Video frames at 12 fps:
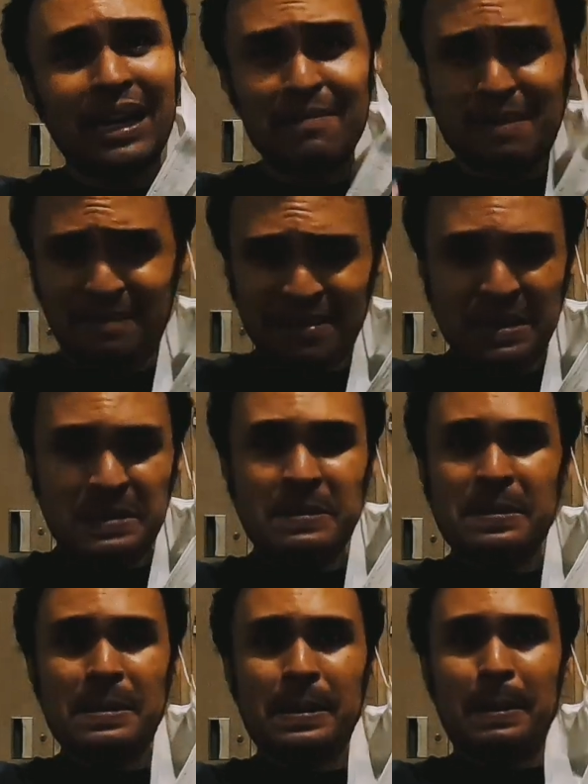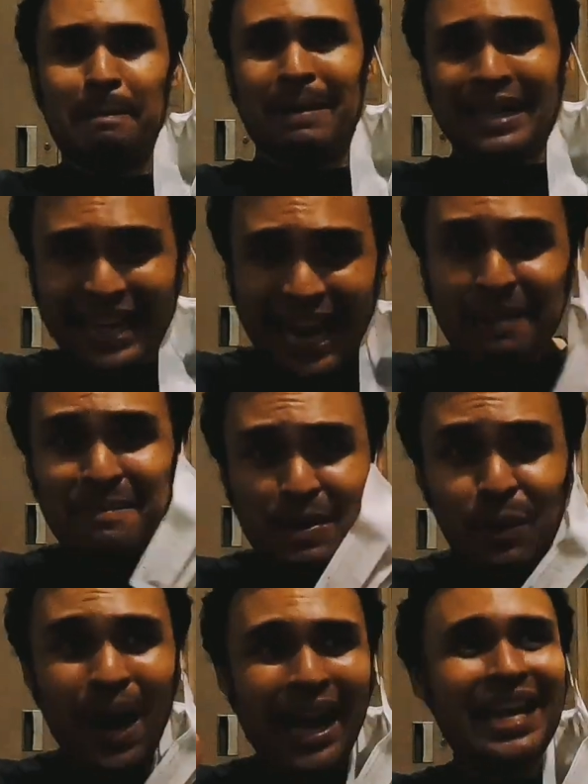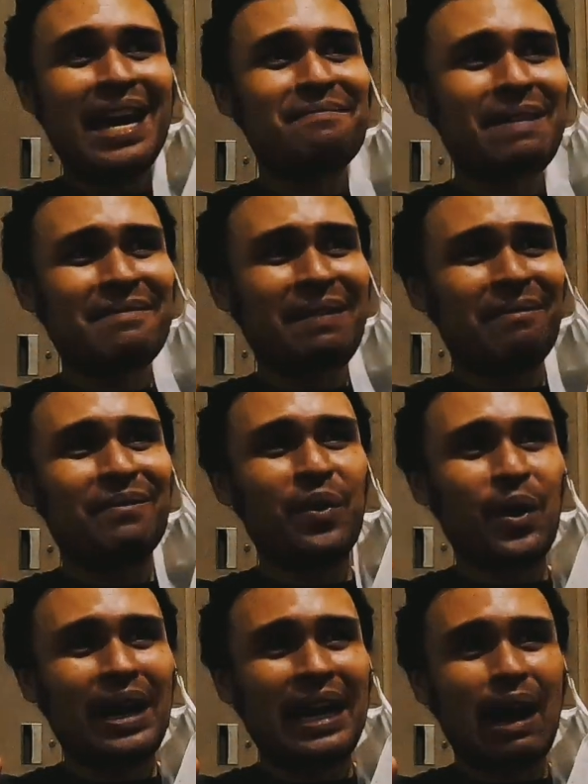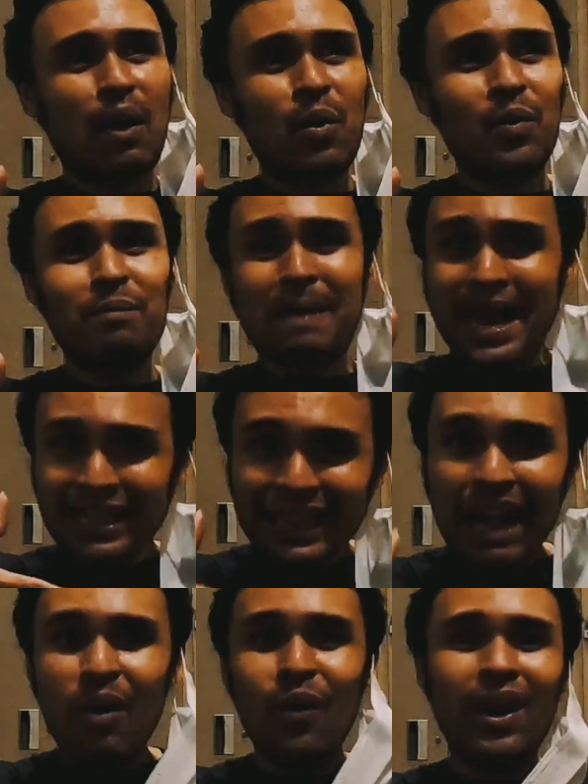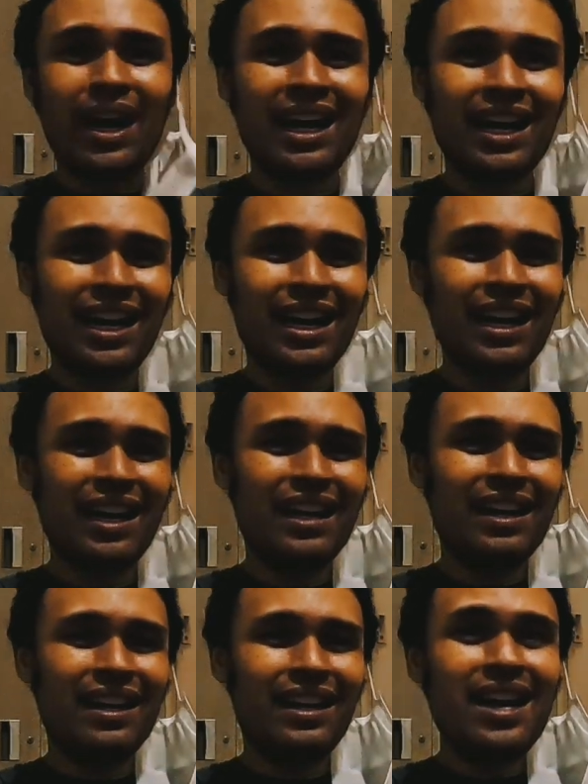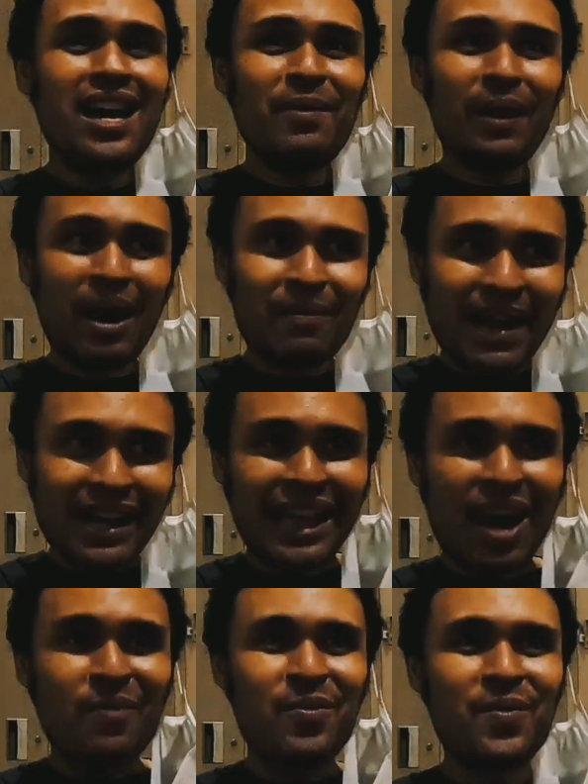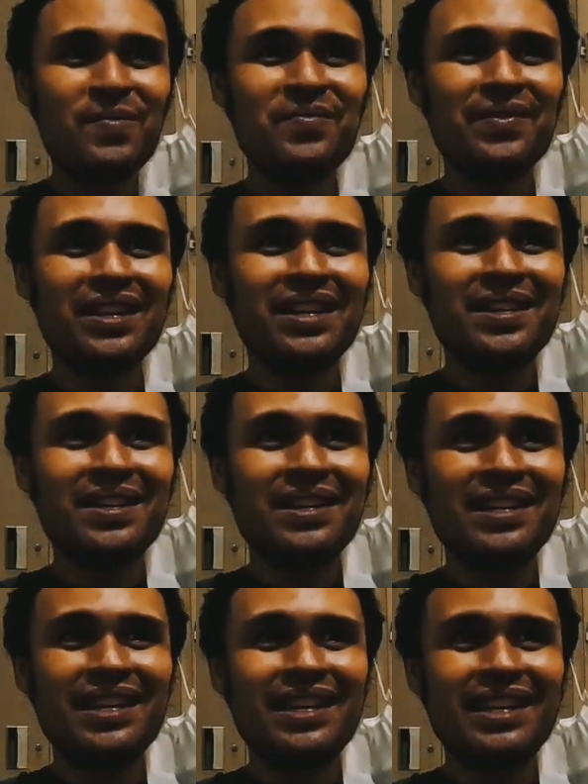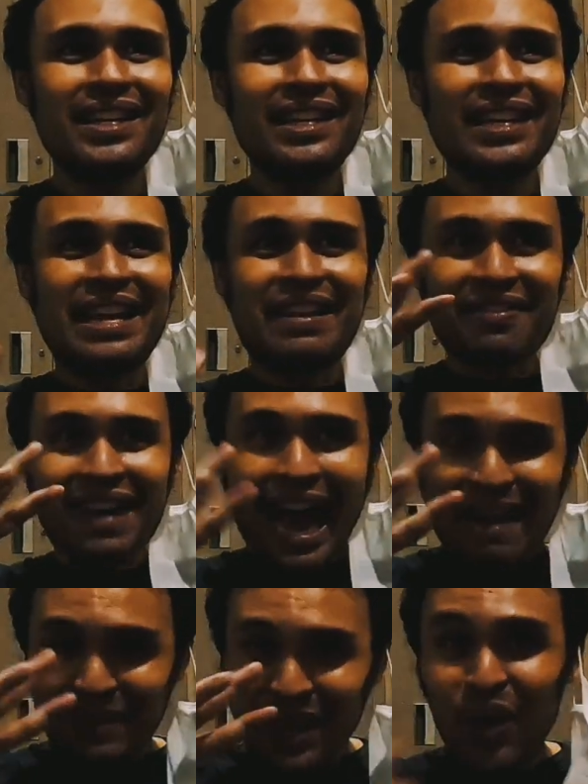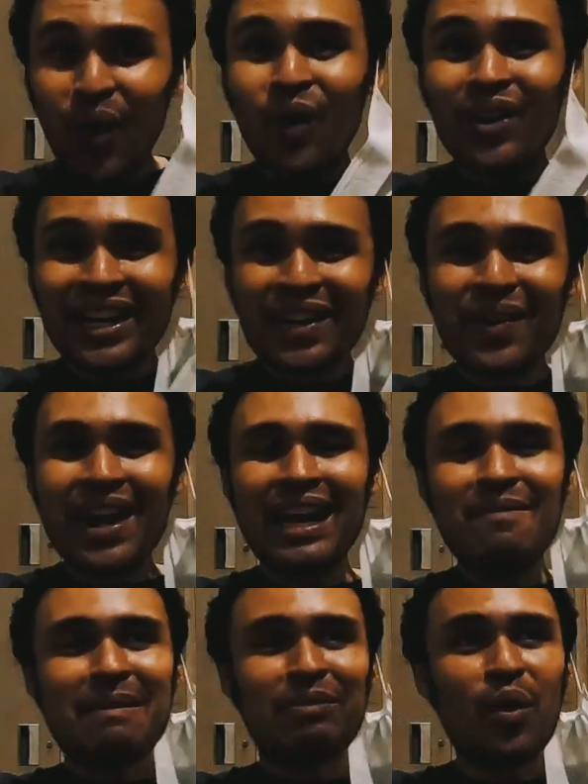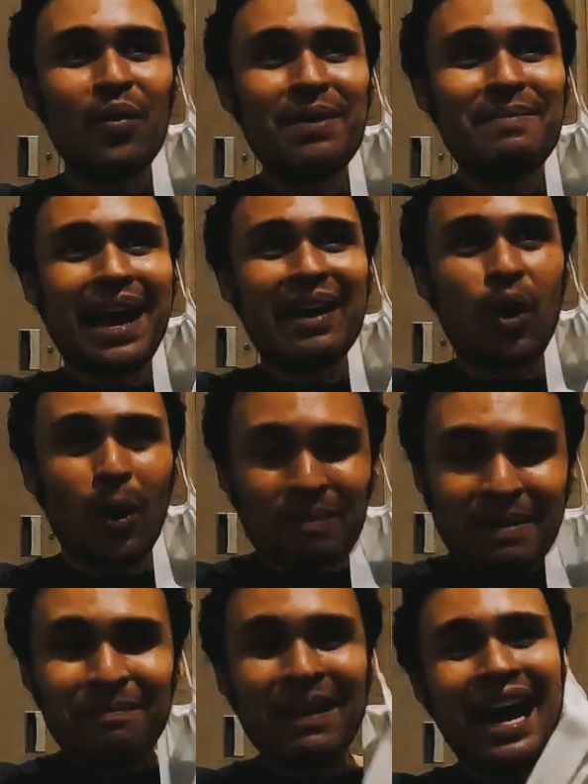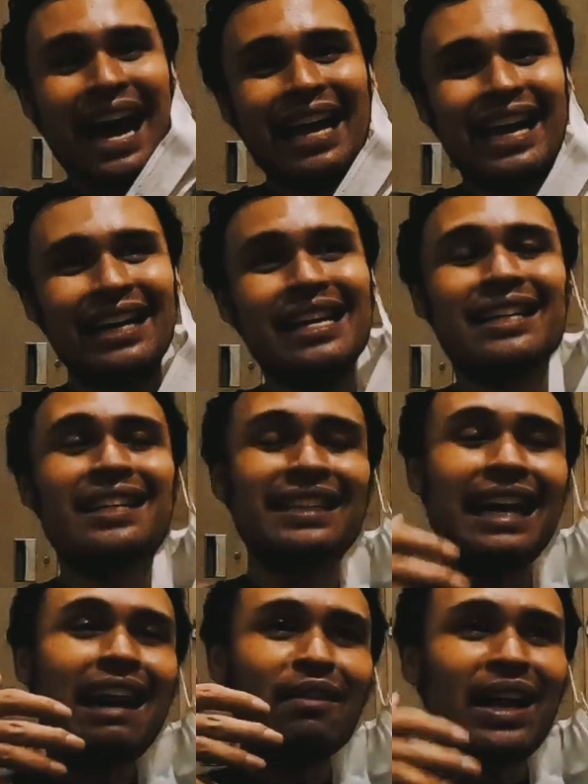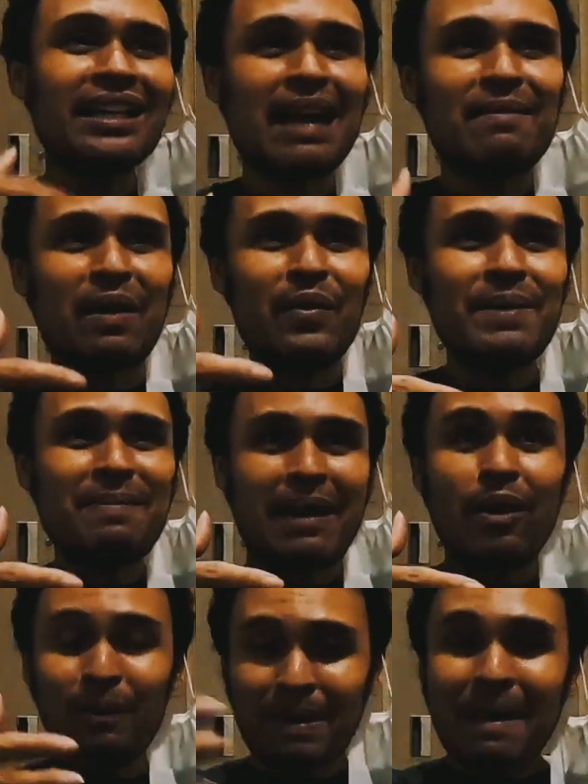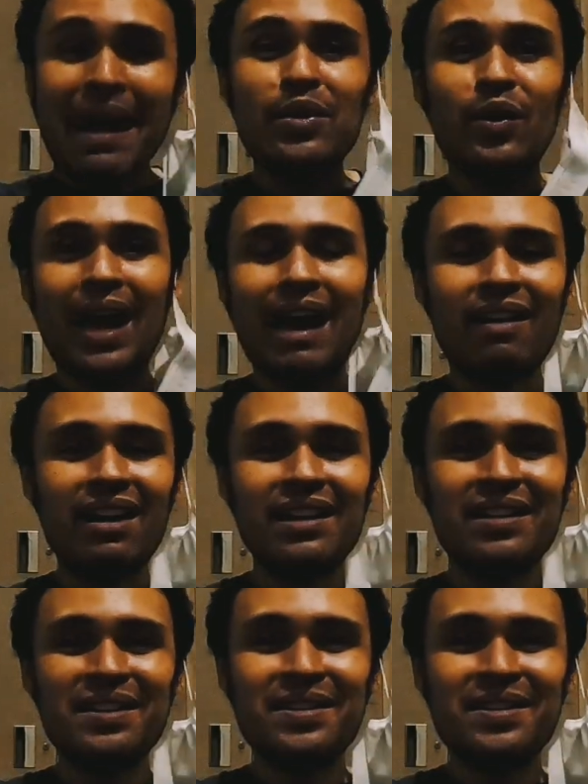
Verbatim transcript: เลยแล้วแบบมันเค้นไม่ไหวอ่ะมันแบบเราเพสเต่าอ่ะเออพอเราเพสเต่าปุ๊บอีกสามกิโลเลยนะเว้ยแล้วแบบต้องวิ่งเพสหกไปปลายอ่ะคือถ้าเราตั้งใจมาวิ่งเพสหกไปปลายอยู่แล้วอ่ะ